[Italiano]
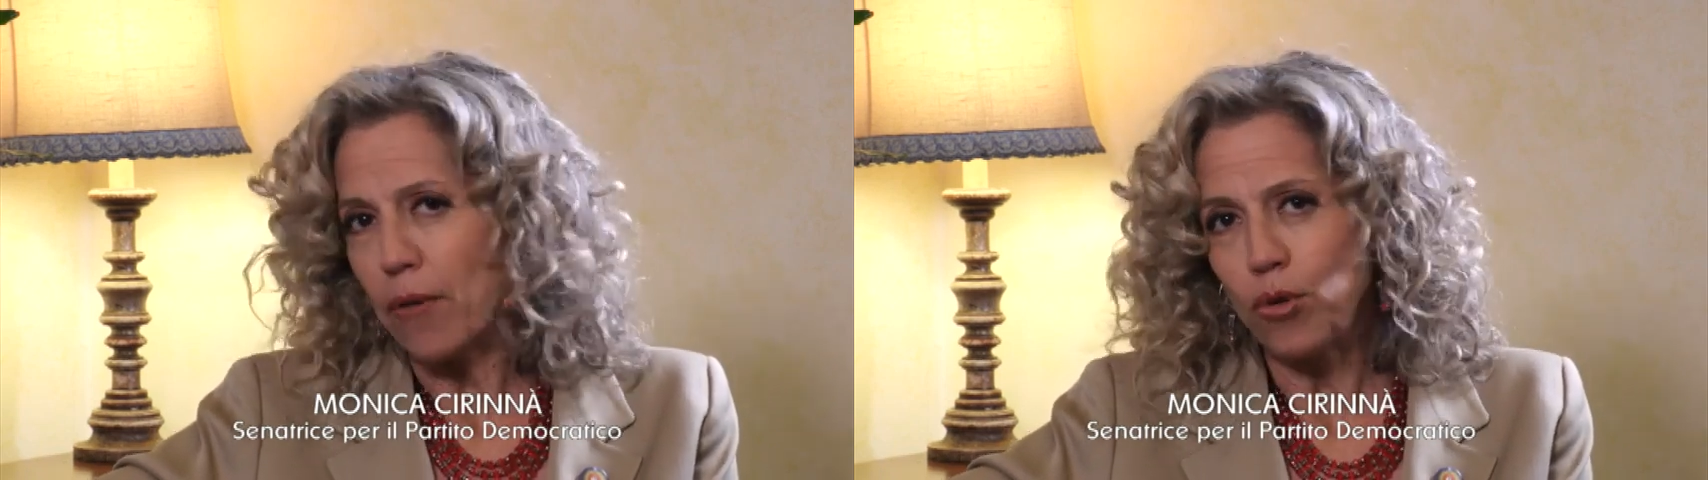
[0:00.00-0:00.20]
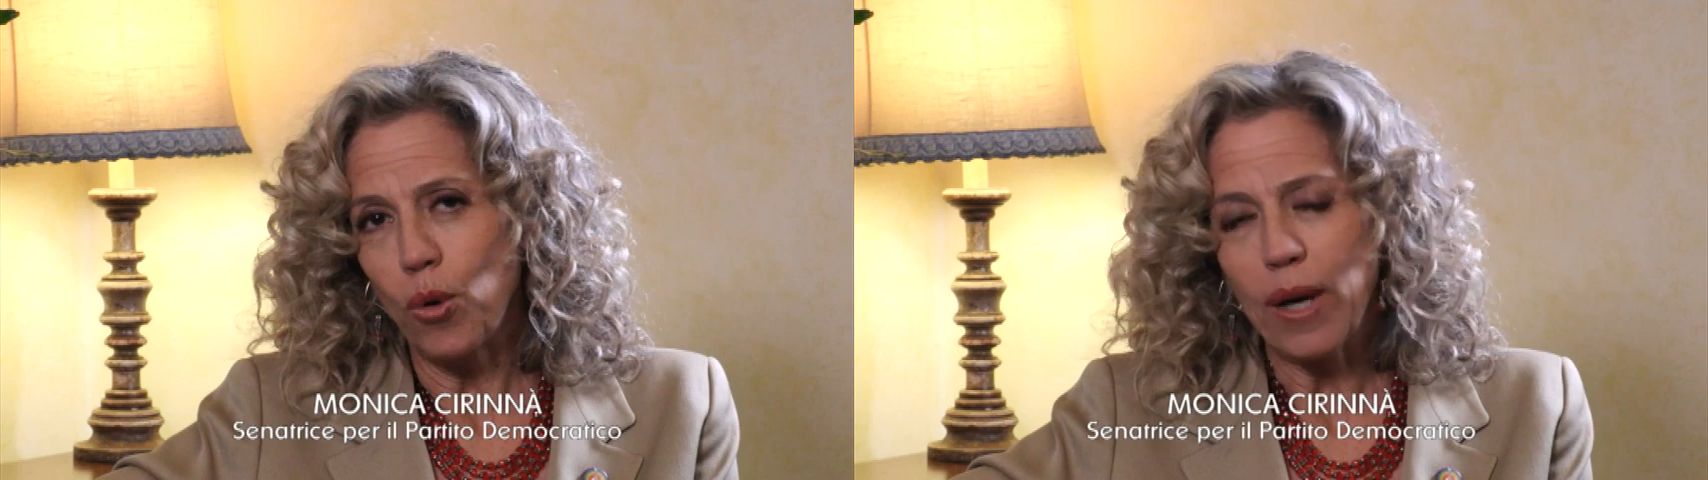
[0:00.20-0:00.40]

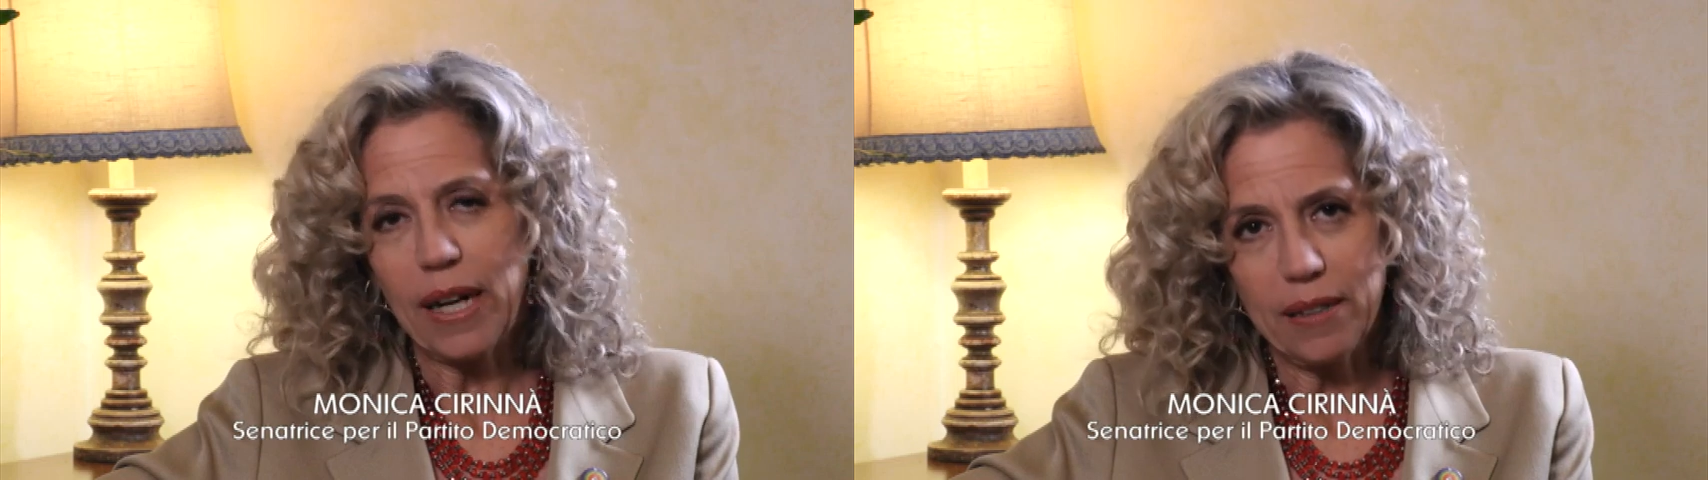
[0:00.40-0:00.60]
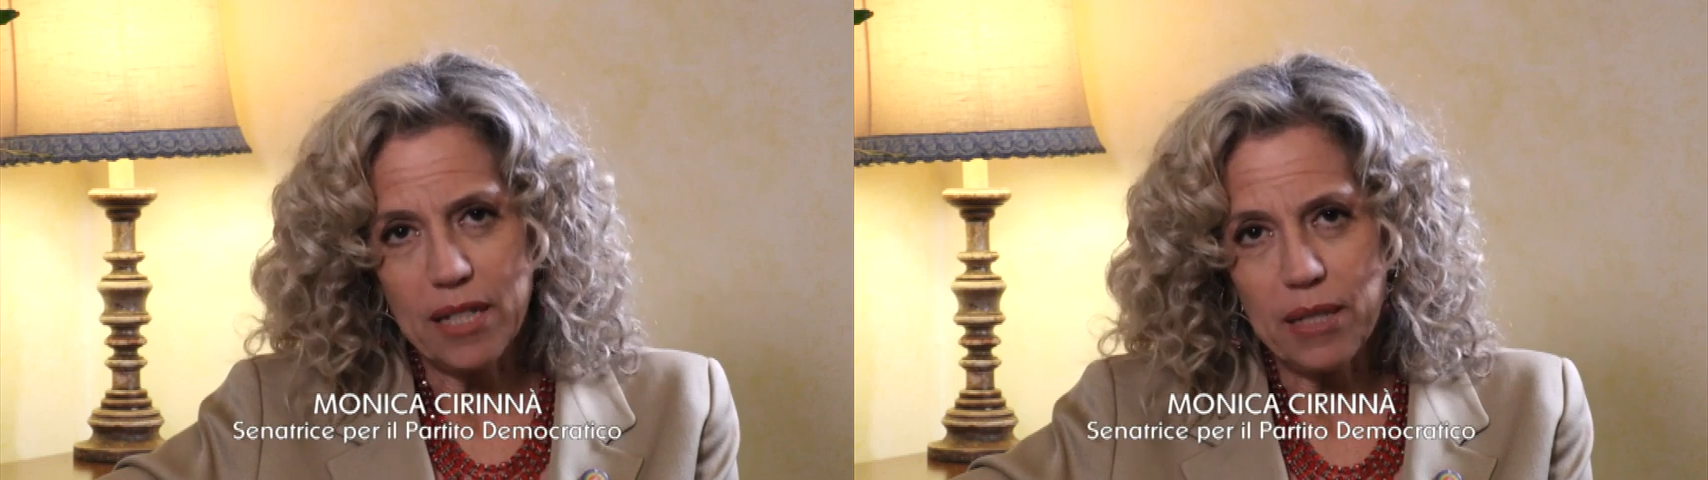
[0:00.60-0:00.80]
avuto un
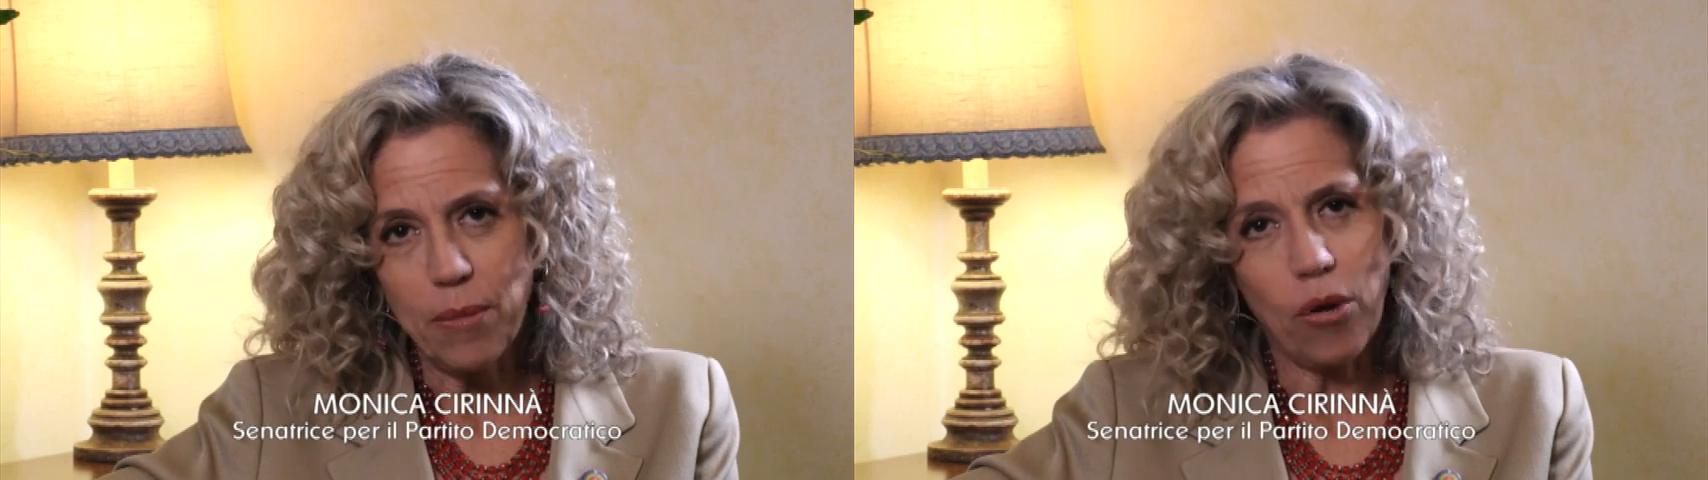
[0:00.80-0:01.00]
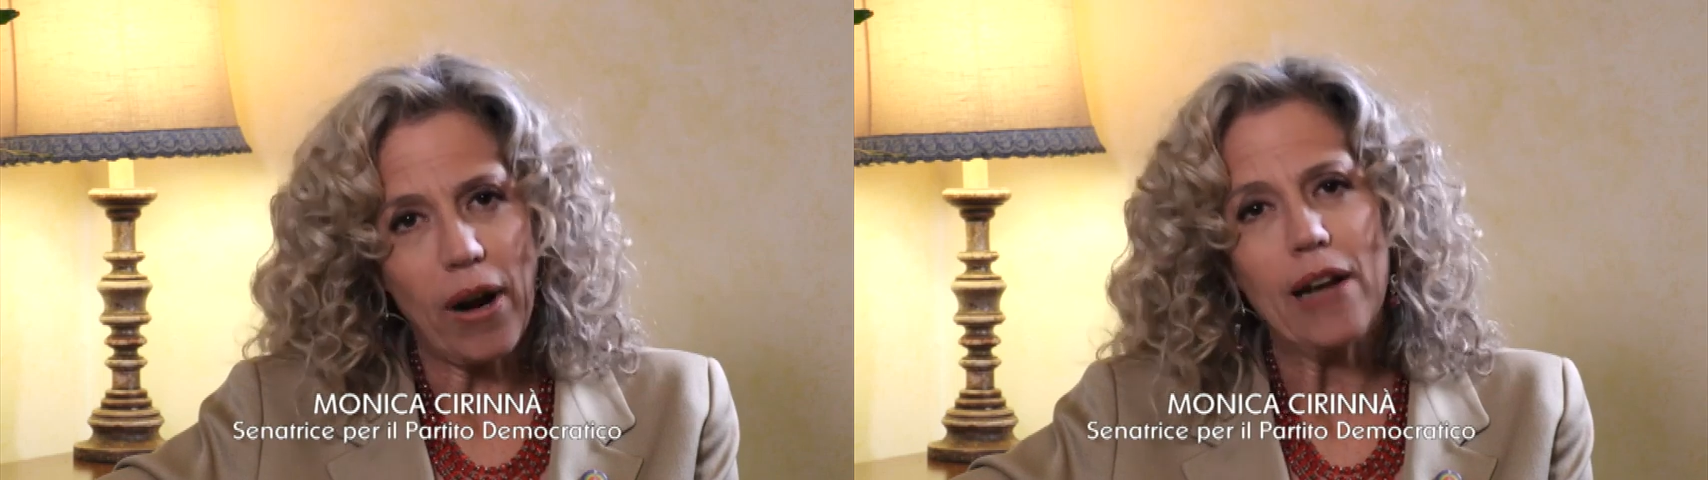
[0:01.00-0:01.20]

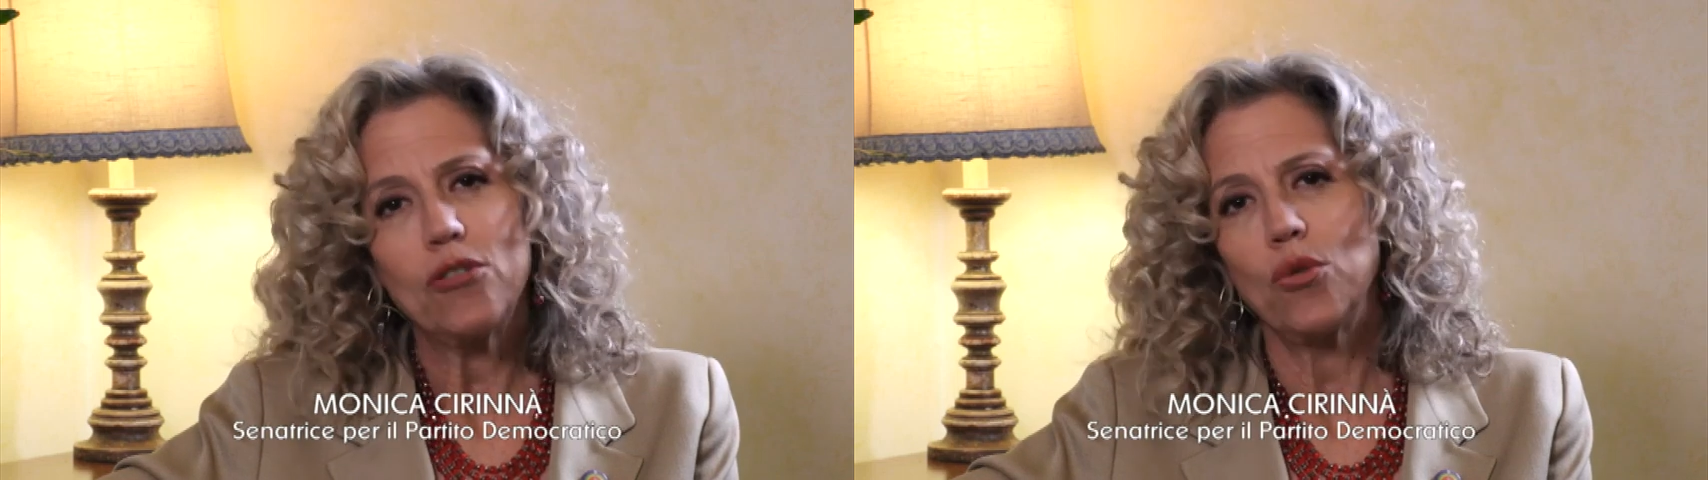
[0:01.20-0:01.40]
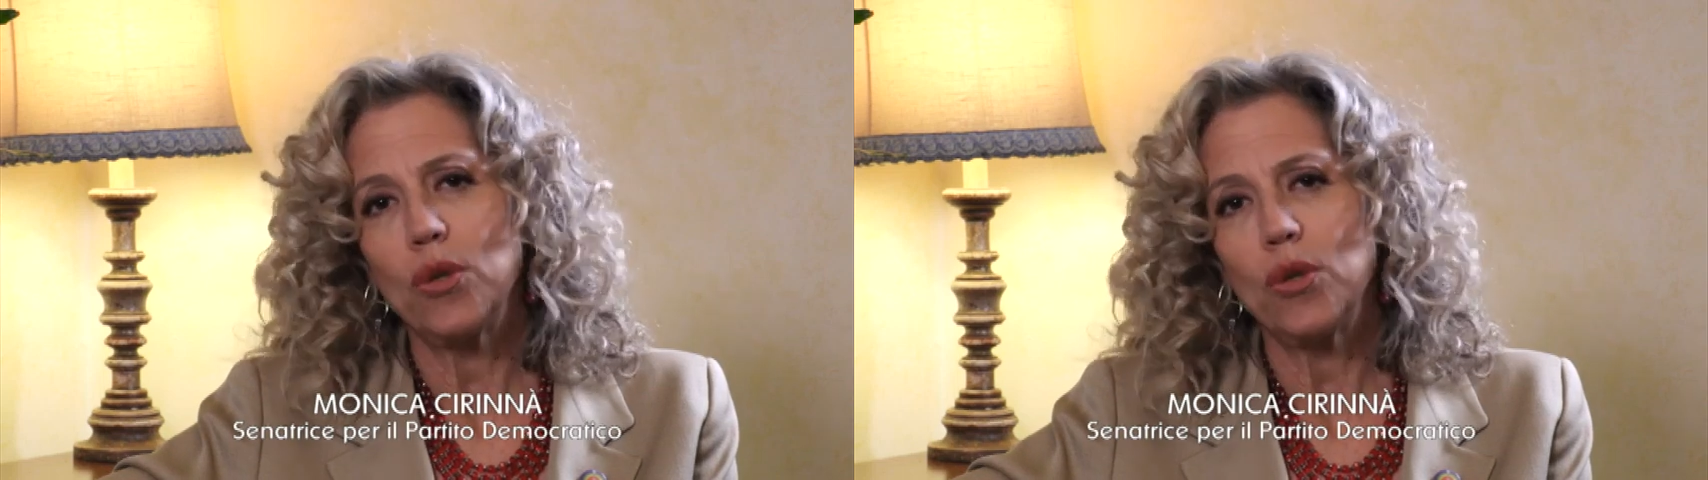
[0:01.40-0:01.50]
grandissimo coraggio,